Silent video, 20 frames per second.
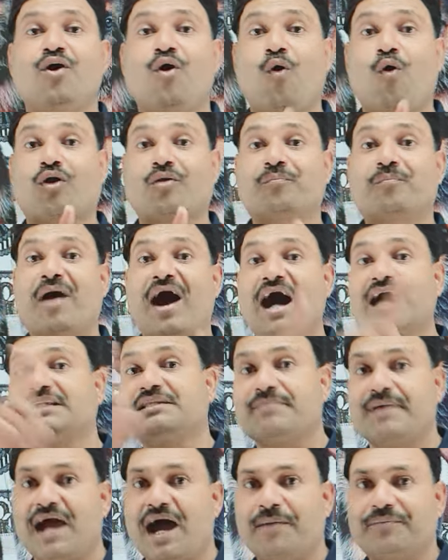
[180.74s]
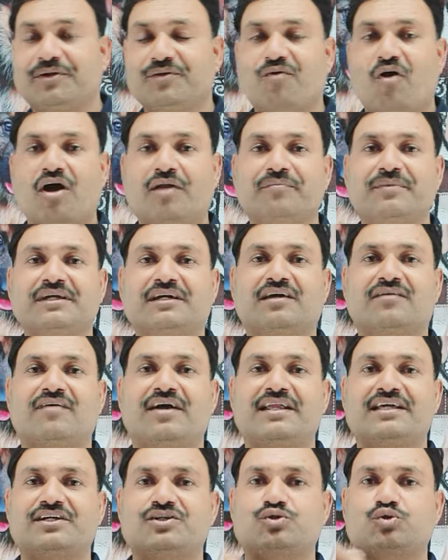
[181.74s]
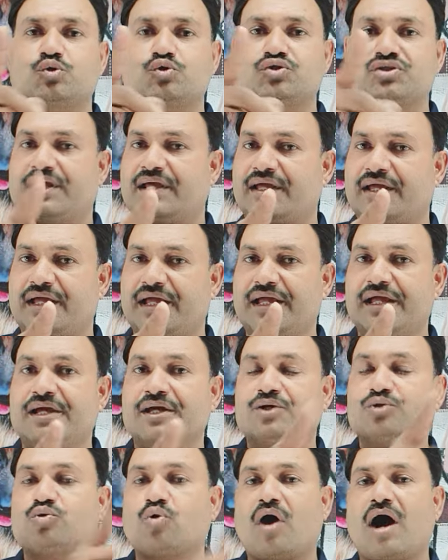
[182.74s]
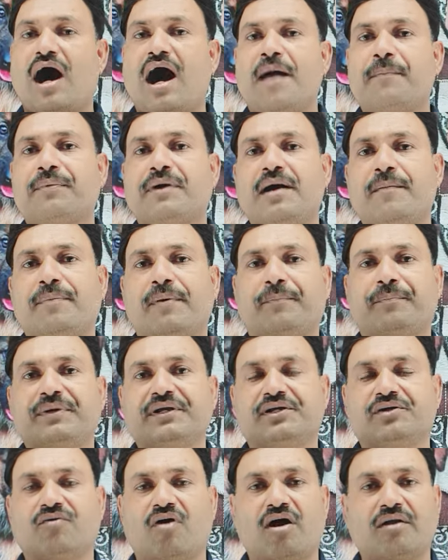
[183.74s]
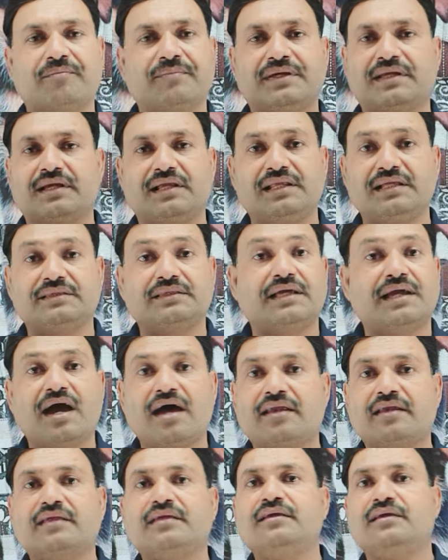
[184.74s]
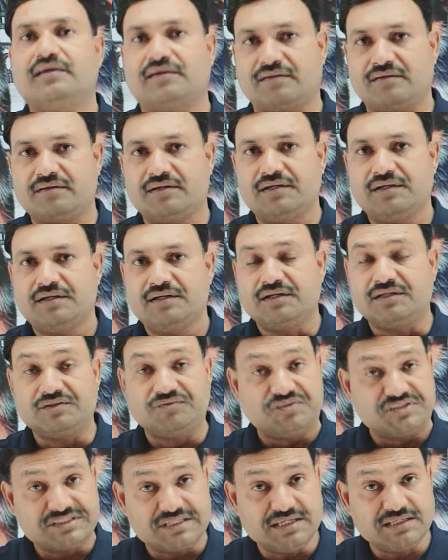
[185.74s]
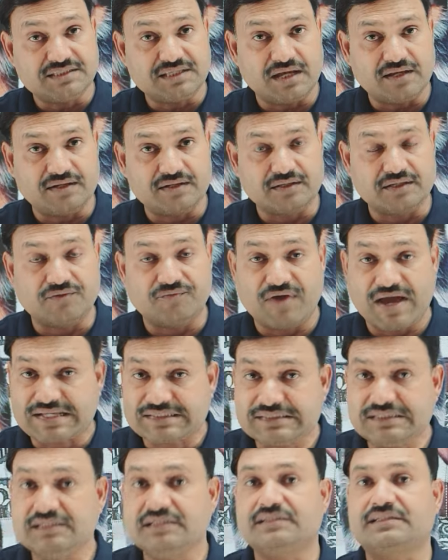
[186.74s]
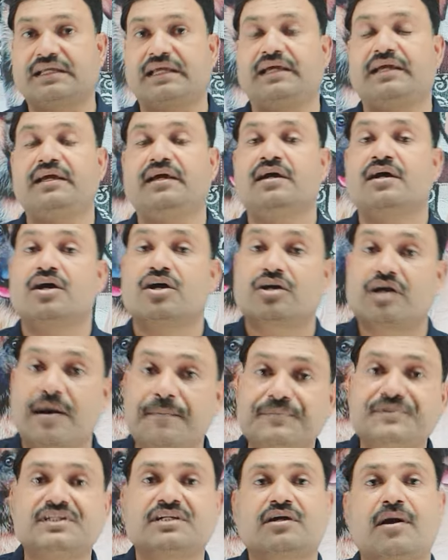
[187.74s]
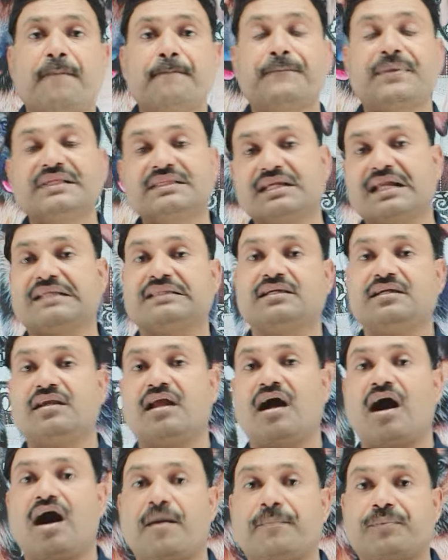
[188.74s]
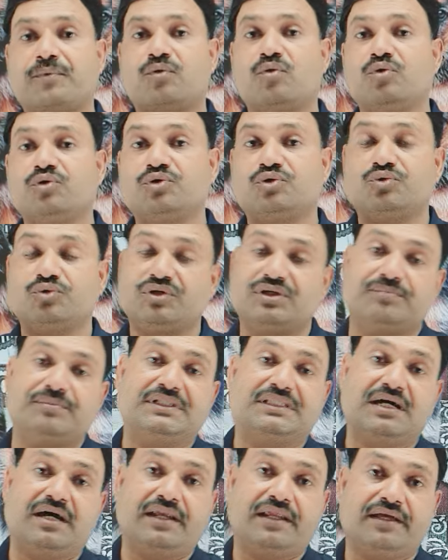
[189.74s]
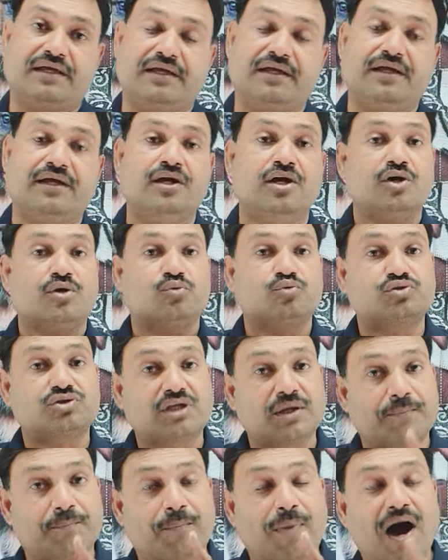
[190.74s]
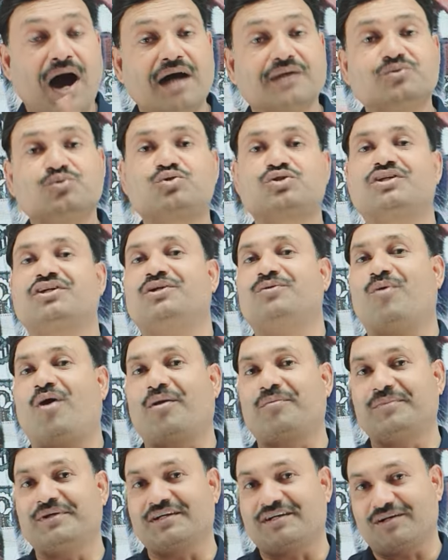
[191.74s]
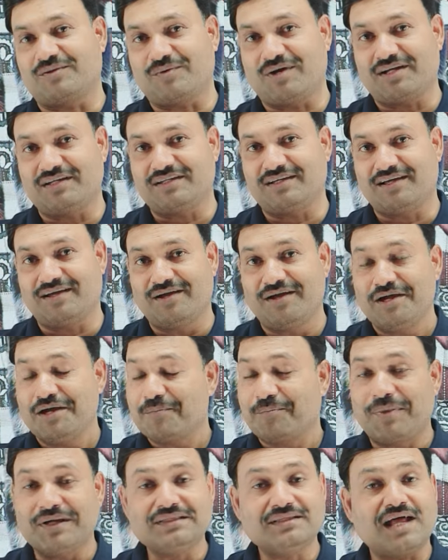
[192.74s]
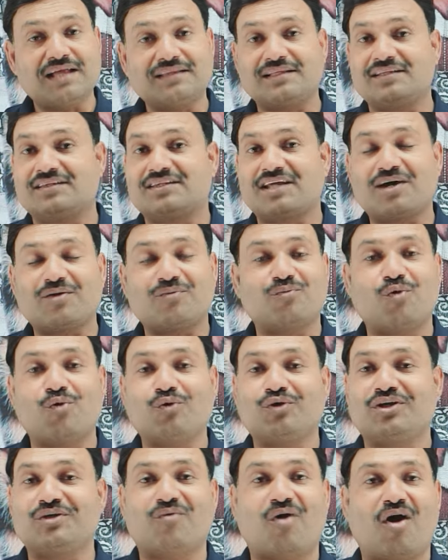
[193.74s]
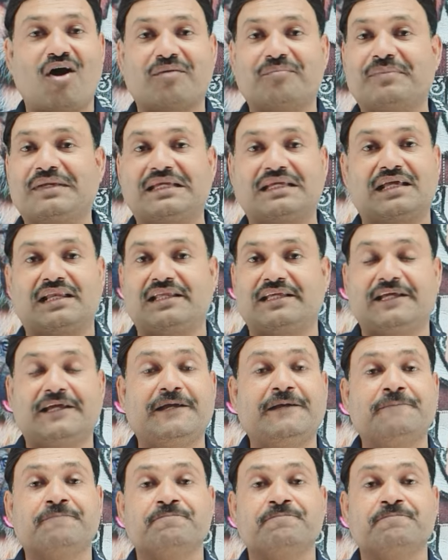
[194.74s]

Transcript: और बाद में आप डिवॉर्मिंग करवाने की सोच रहे हैं तो आपका पप्पी डिवॉर्मिंग के लिए तैयार नहीं है विशेष ध्यान रखिए वैक्सीन के कम से कम पंद्रह दिन आपको यूं ही बिताने हैं उसके बाद उसकी डिवॉर्मिंग करवानी है पंद्रह दिन तक वो डिवॉर्मिंग के लिए